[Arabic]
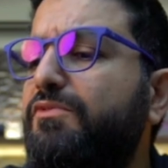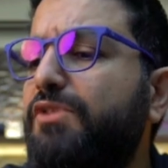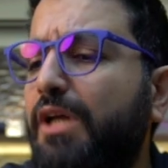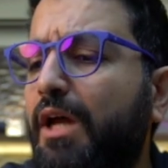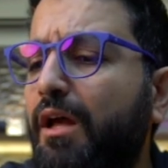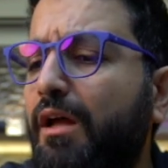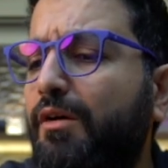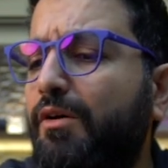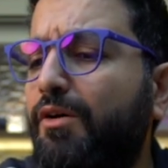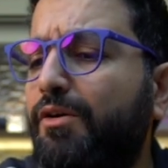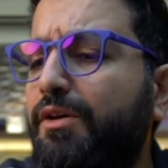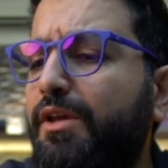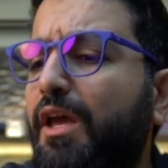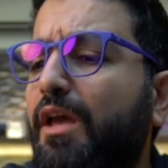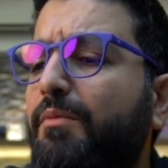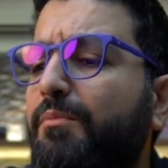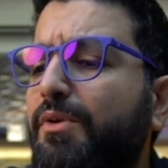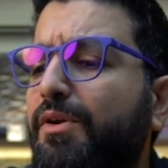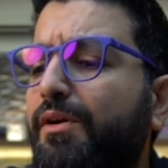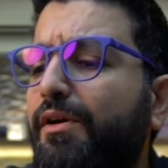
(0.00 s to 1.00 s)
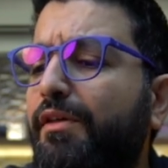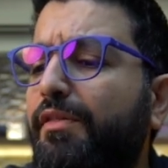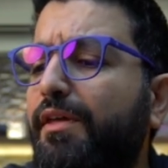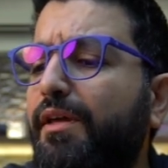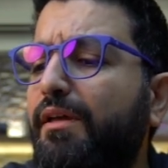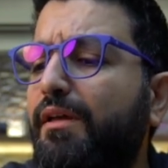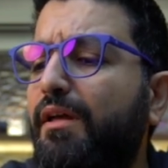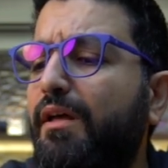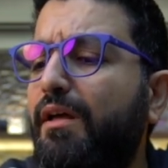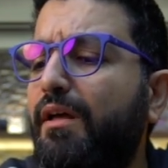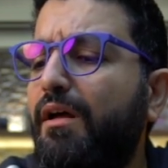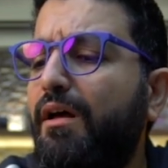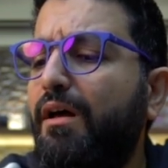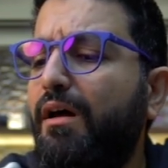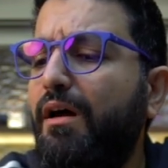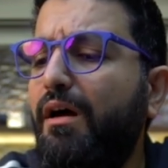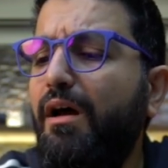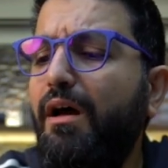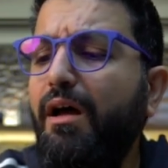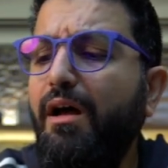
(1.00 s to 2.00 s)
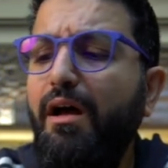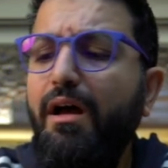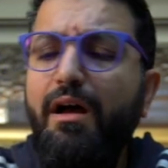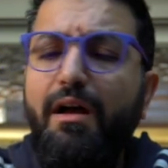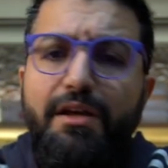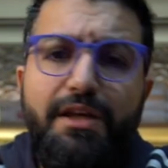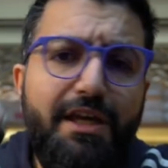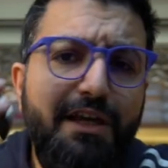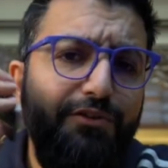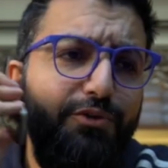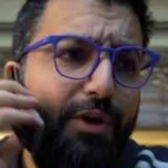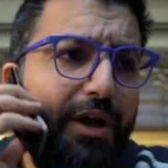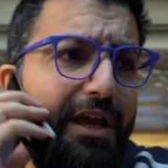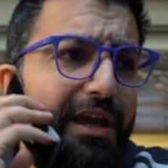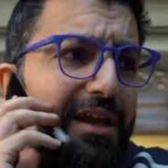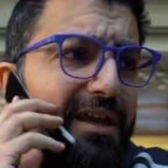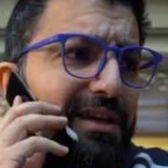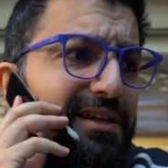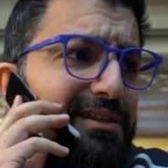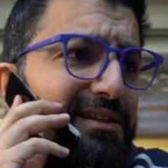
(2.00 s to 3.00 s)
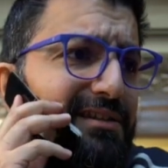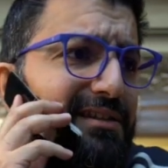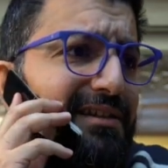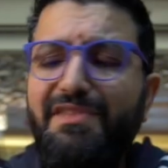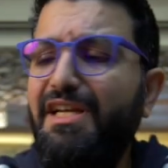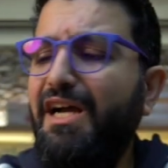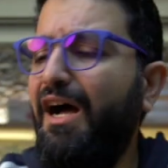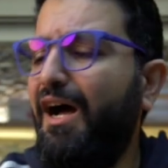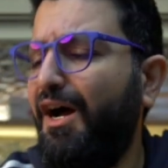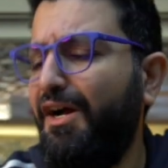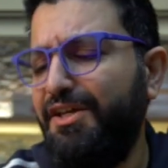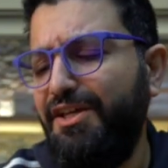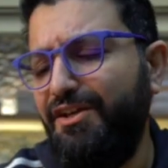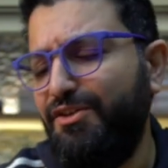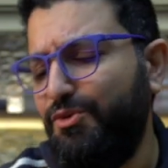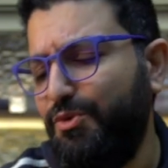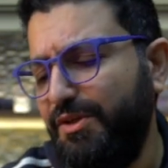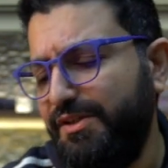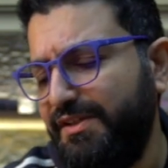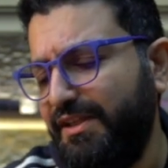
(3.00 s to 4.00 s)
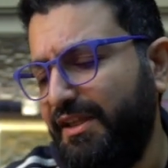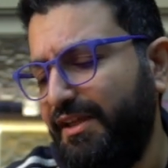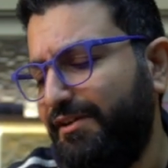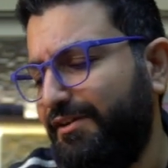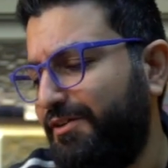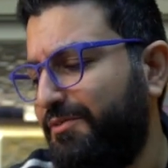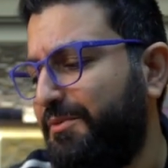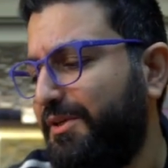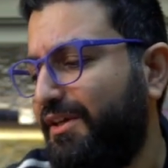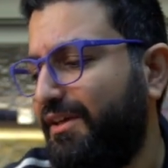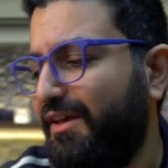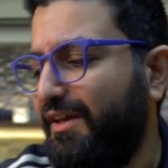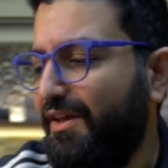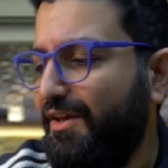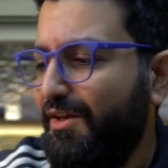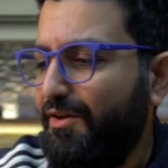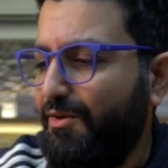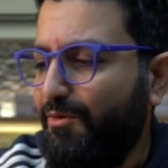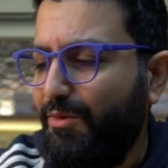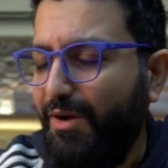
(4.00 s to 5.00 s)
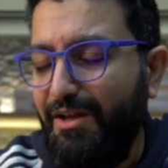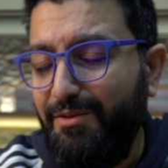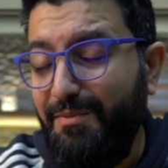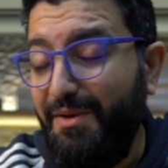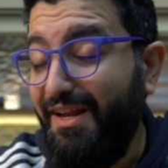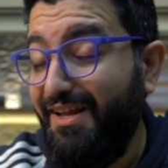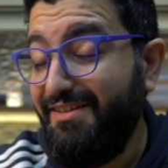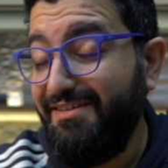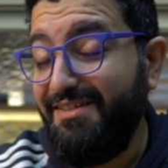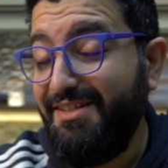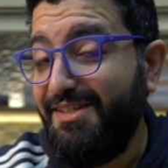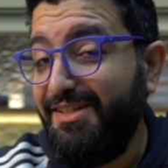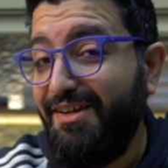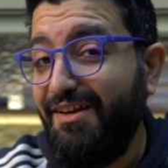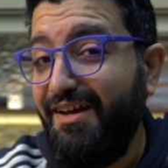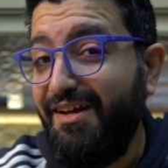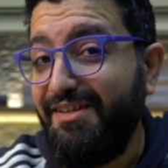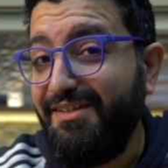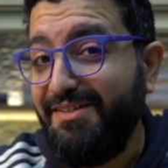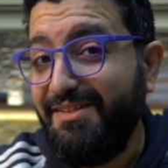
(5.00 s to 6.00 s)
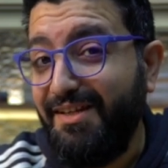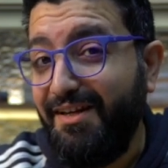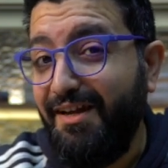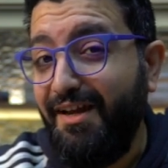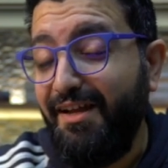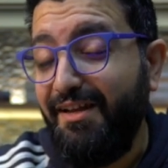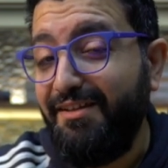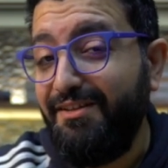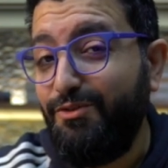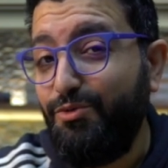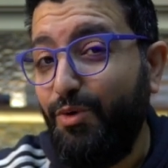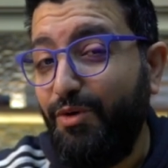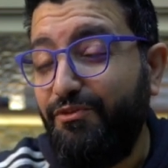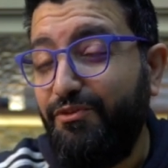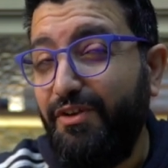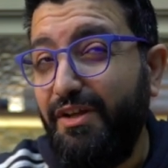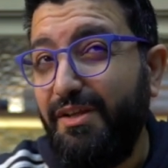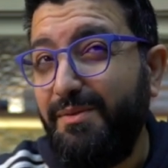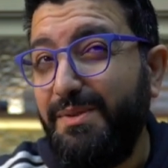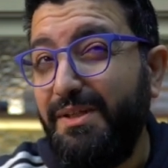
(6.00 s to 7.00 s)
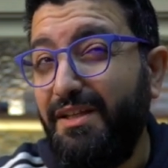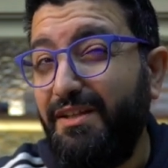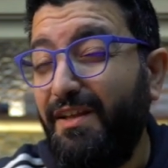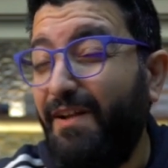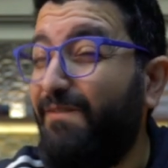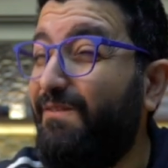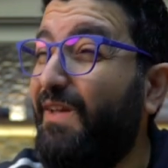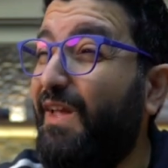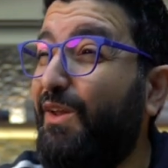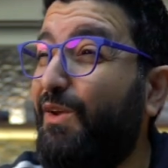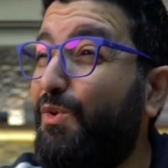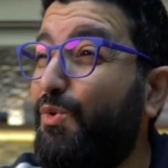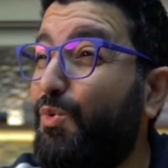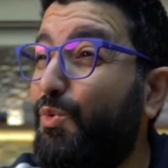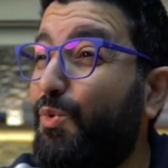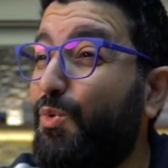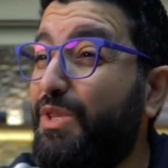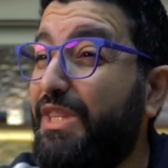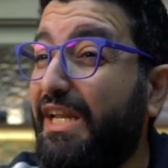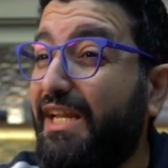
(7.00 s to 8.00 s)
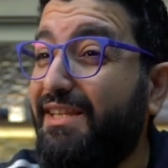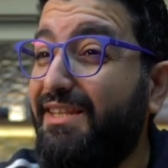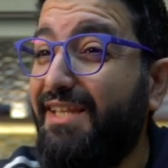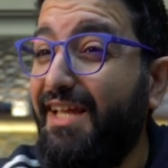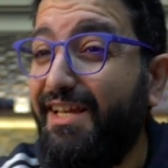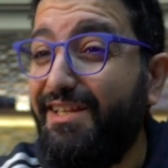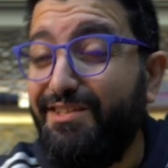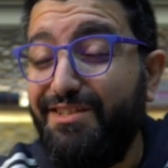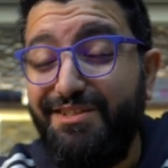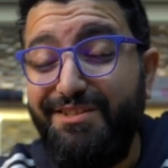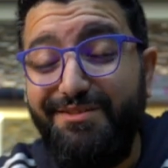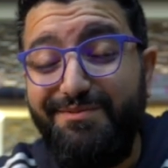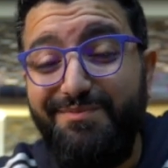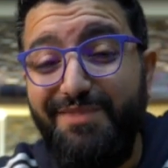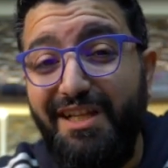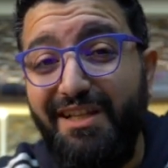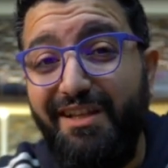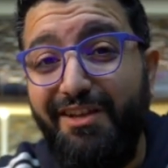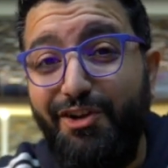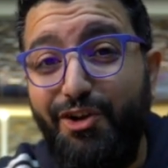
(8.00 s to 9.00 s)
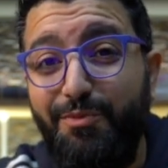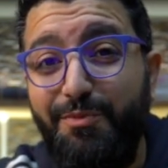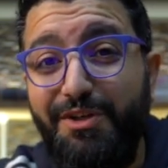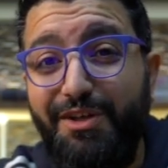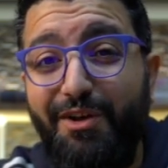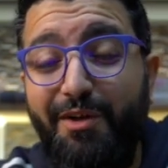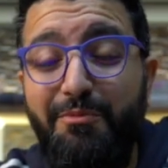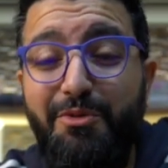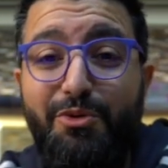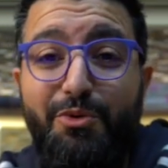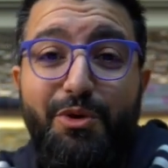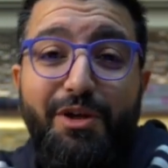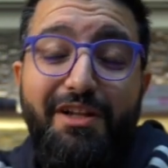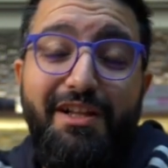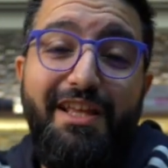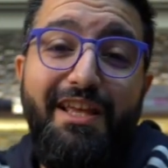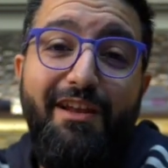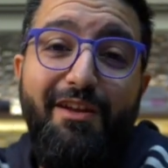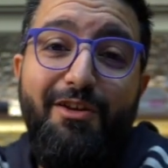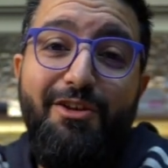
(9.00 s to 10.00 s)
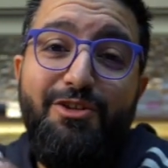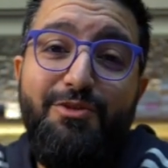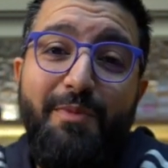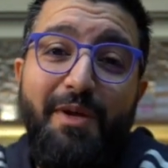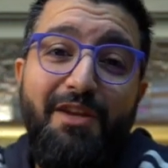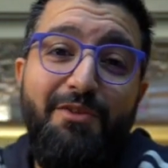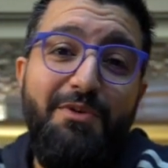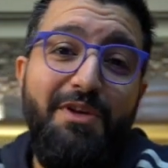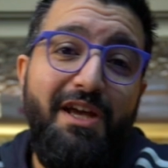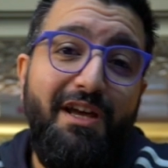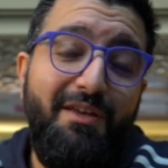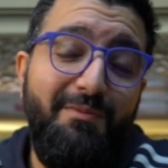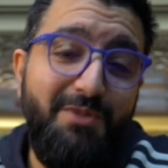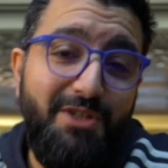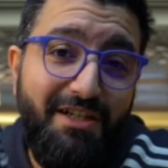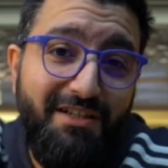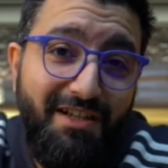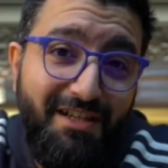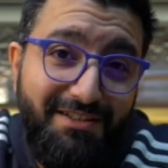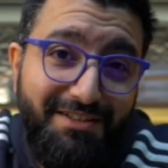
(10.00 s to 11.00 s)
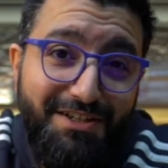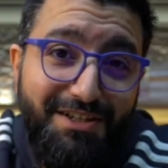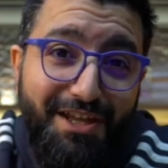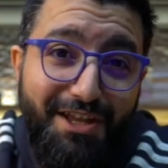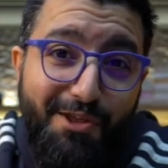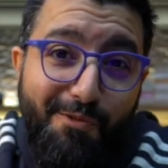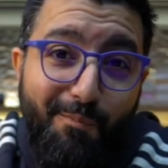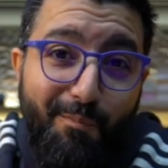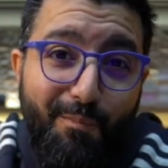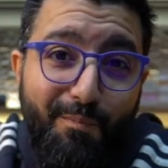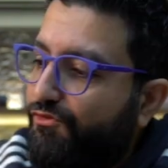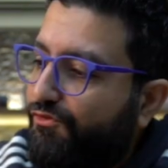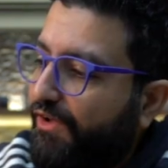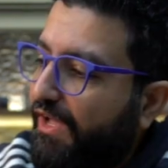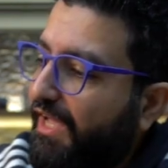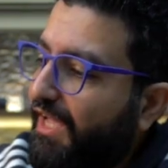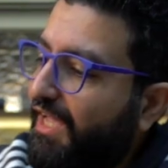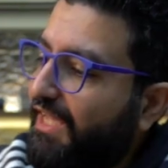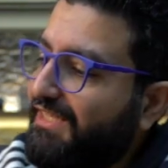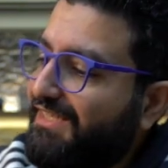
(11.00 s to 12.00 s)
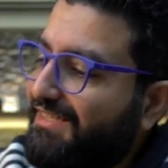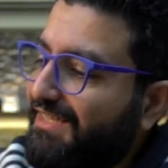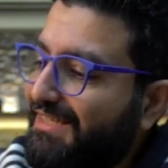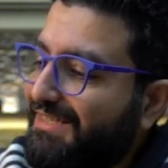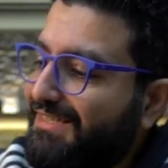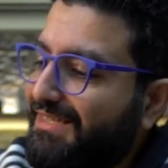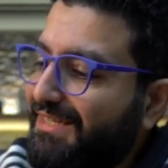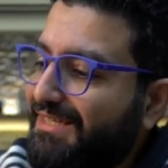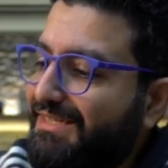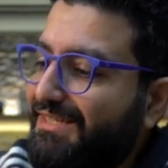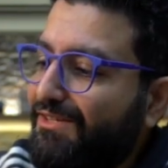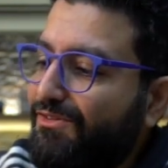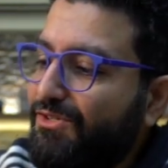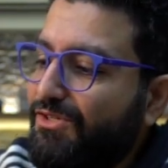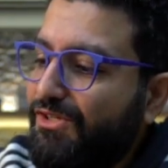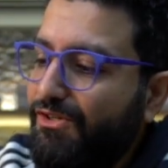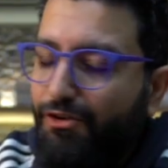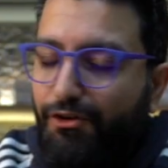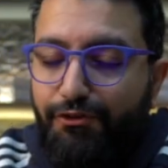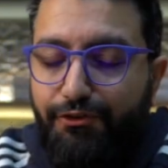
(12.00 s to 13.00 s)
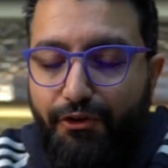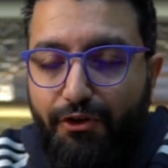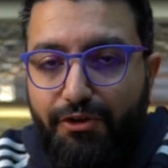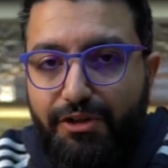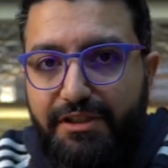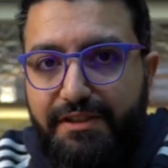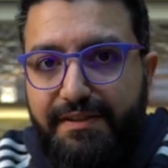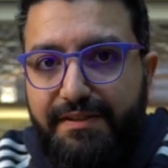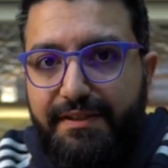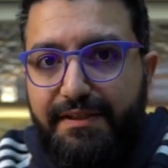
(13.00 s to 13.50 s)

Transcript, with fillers: اه اوكي من هذا اه كينج تويز اه كينج تويز الله يرحمك واحد من اعز اصدقائي الصراحه توفى في سنه 2013 الله يرحمك يغمد روحك لينا ويجمعنا وياك من جنات النعيم فال 6600 فولد